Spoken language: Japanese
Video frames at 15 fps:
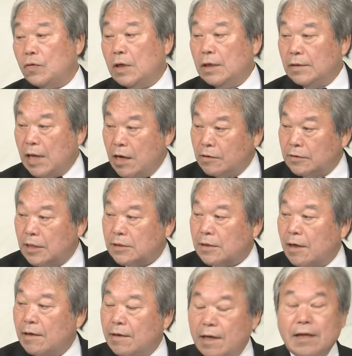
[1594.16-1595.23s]
何区でし
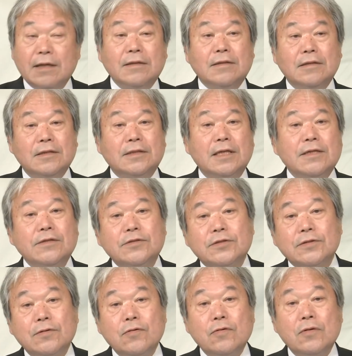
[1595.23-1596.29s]
たかね選
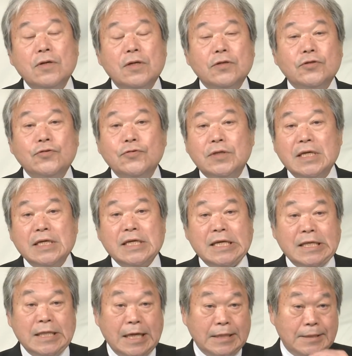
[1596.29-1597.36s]
出の衆議院議
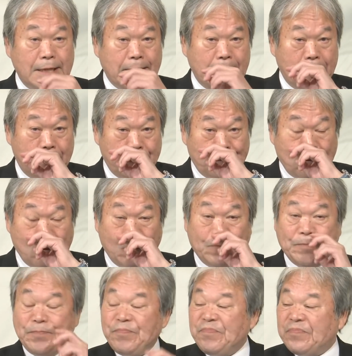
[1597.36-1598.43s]
員でしたけれども
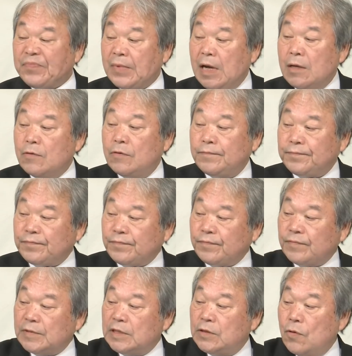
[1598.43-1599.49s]
あの
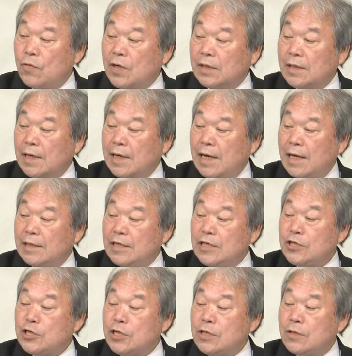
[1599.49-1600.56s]
その方が維
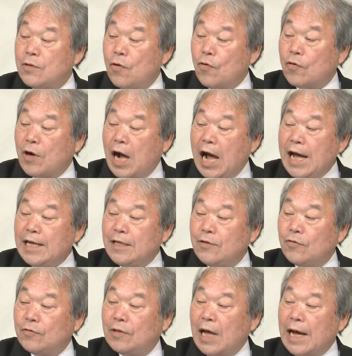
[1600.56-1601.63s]
新の会
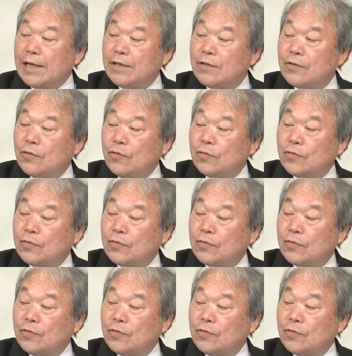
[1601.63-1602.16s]
の代表